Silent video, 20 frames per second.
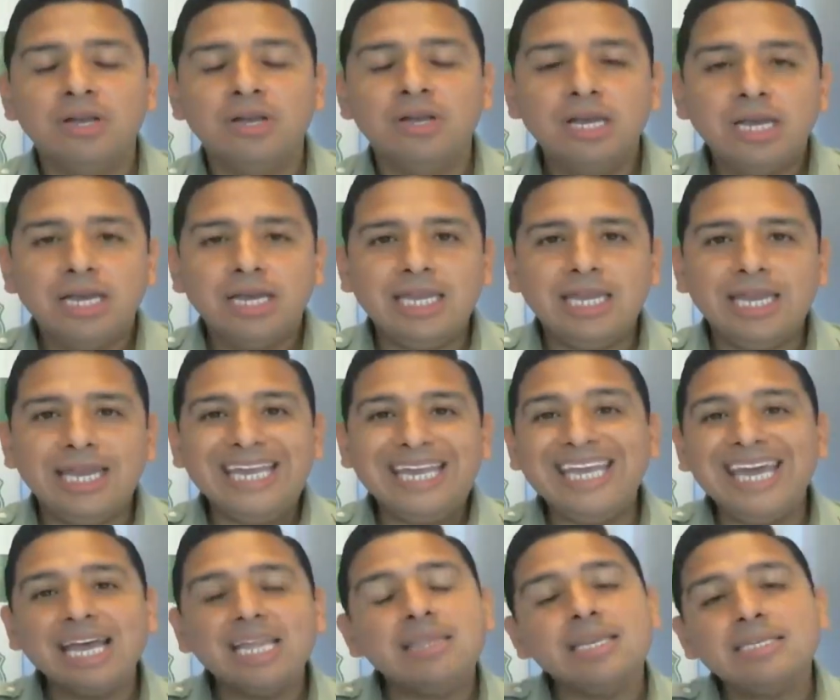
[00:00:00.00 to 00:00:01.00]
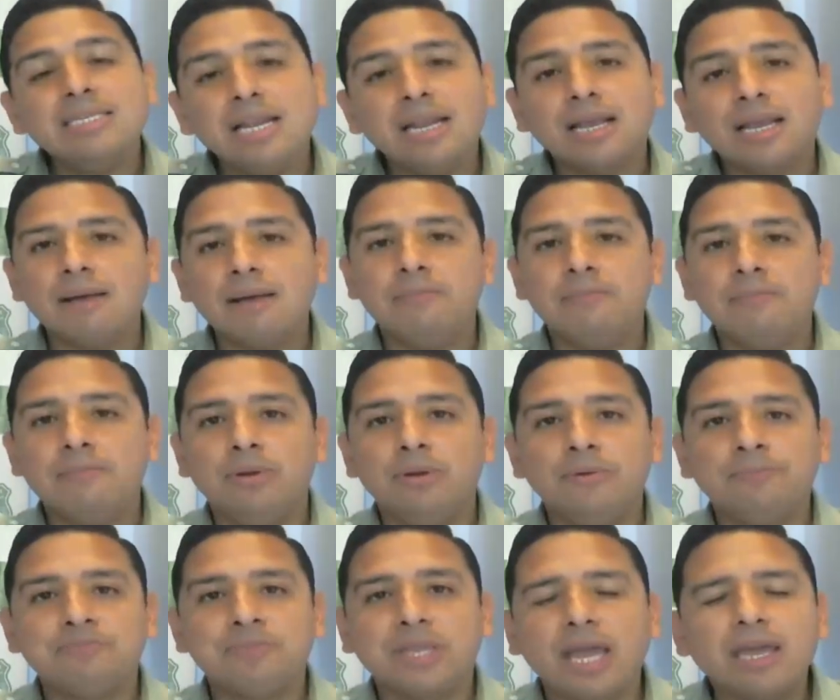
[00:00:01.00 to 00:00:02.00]
Y, y este es el
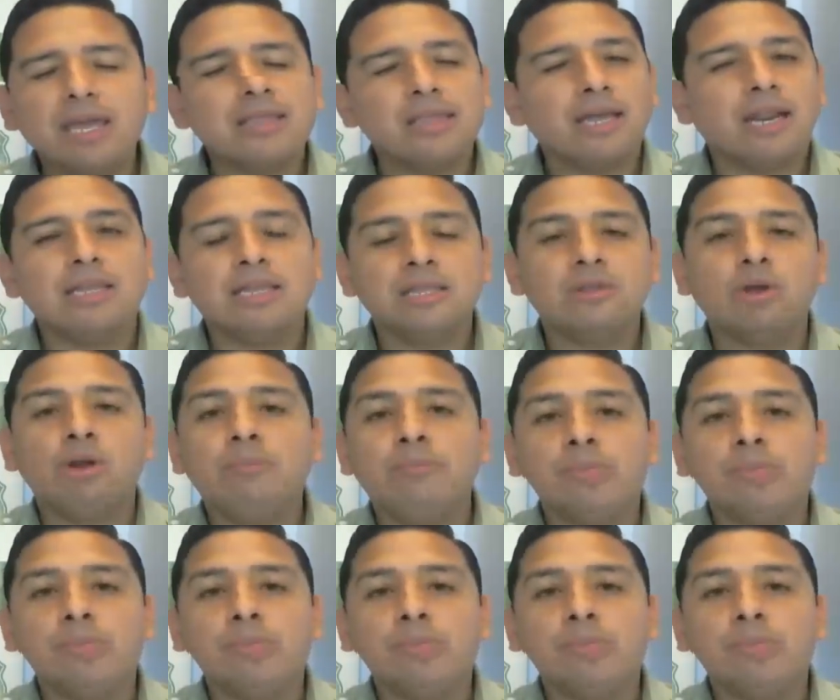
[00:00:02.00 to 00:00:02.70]
cambio que hay que estar atento a los